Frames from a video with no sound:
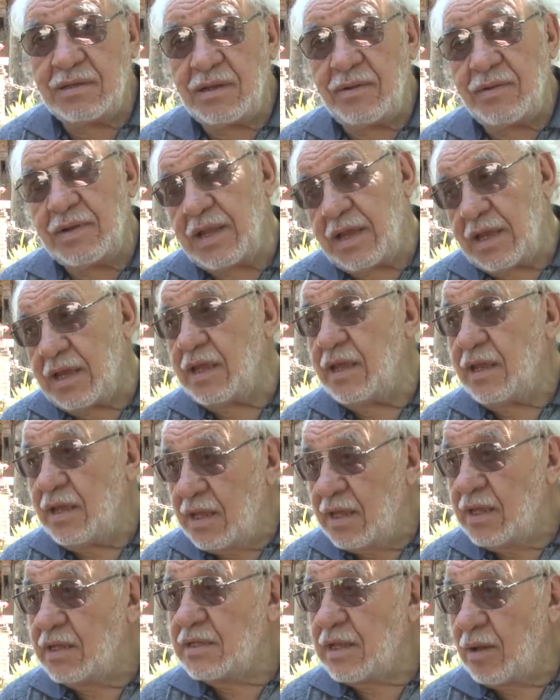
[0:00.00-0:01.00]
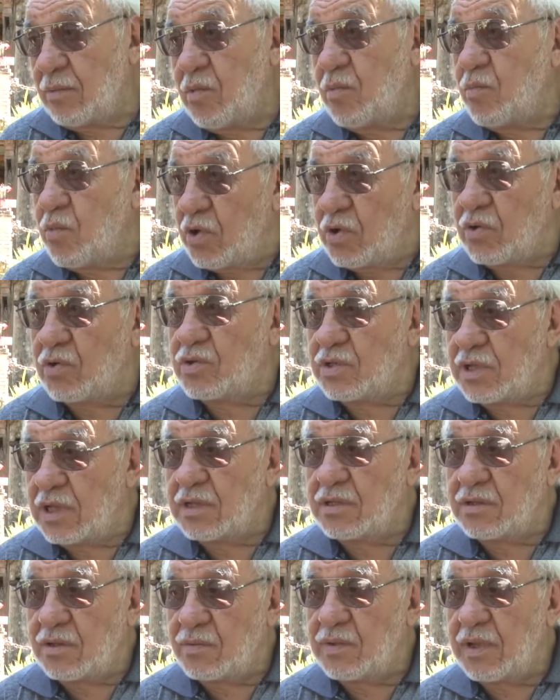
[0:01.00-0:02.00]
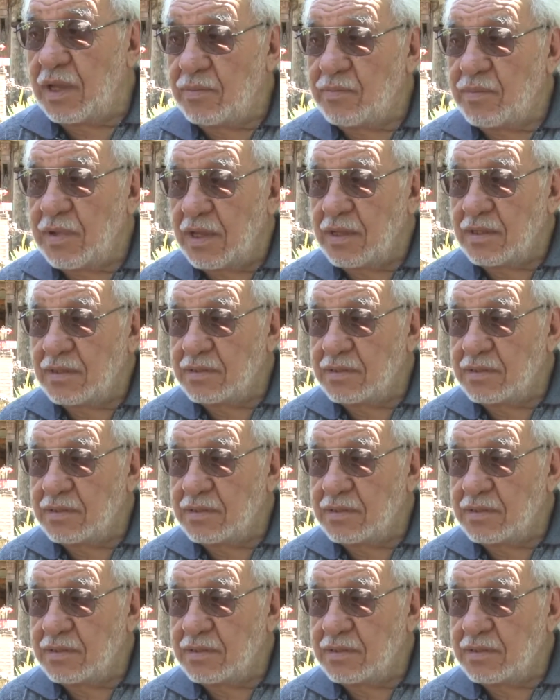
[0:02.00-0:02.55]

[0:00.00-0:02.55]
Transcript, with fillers: la verdad que estamos muy contentos, bien, bien.